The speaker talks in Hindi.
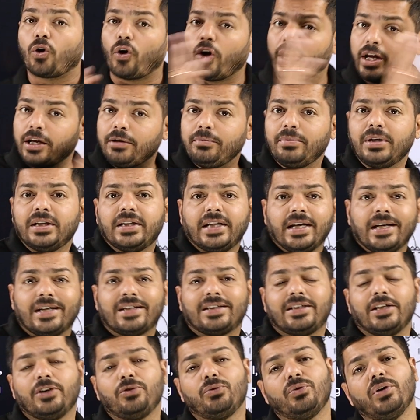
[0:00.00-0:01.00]
ड्राइंग में
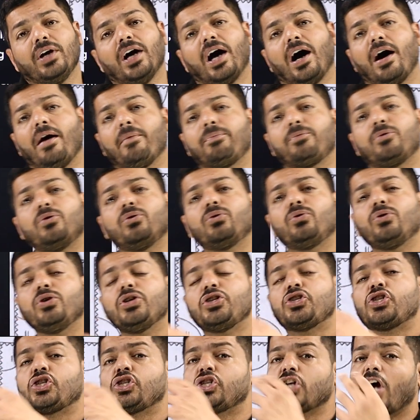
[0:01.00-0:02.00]
देखते हुए आपको
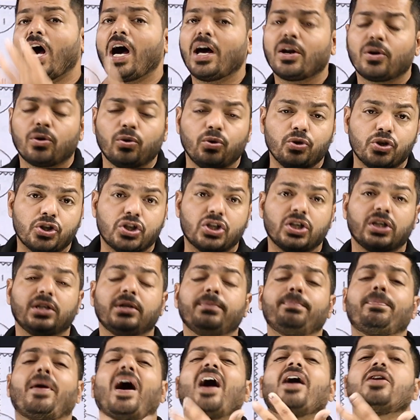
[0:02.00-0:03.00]
कोई चार
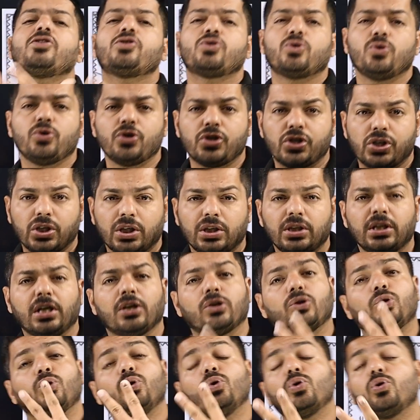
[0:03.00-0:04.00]
क्वेश्चन पाँच क्वेश्चन
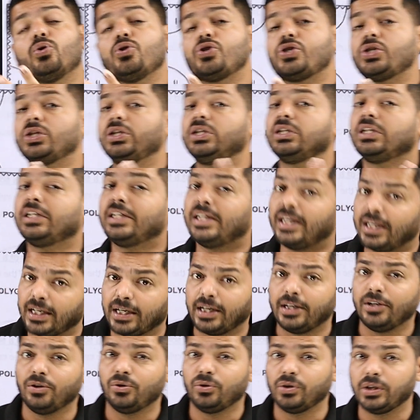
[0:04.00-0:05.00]
या दो क्वेश्चन दिए
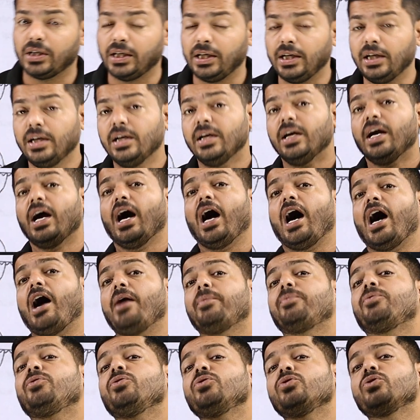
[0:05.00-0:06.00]
गए होंगे
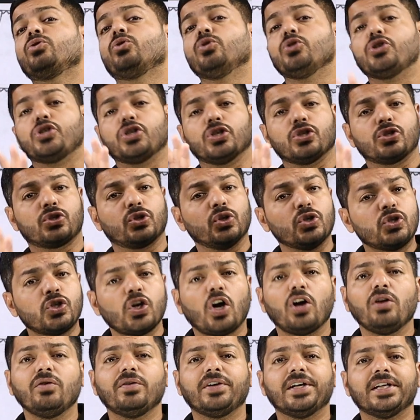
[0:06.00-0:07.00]
आपको उन क्वेश्चन को
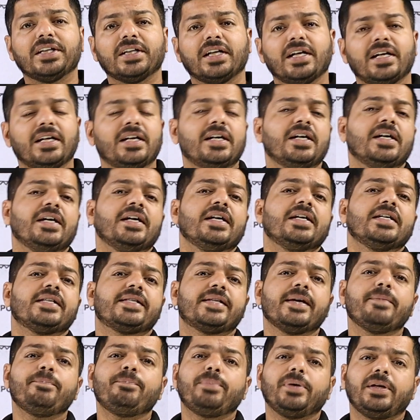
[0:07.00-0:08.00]
सॉल्व करना है
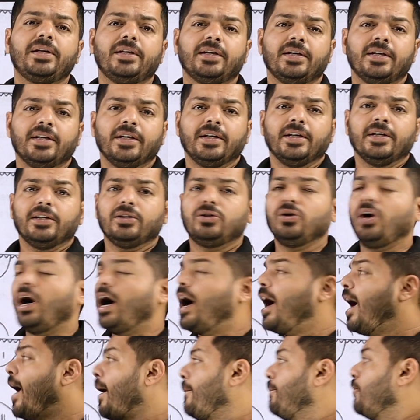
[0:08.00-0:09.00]
सिंपल तो
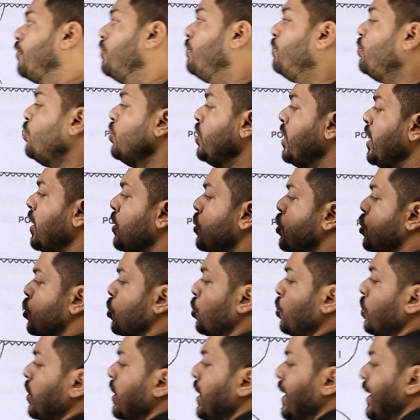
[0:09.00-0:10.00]
आपको पूरी एक
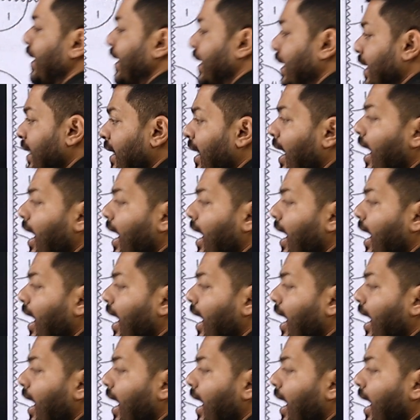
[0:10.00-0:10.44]
स्टोरी लिखी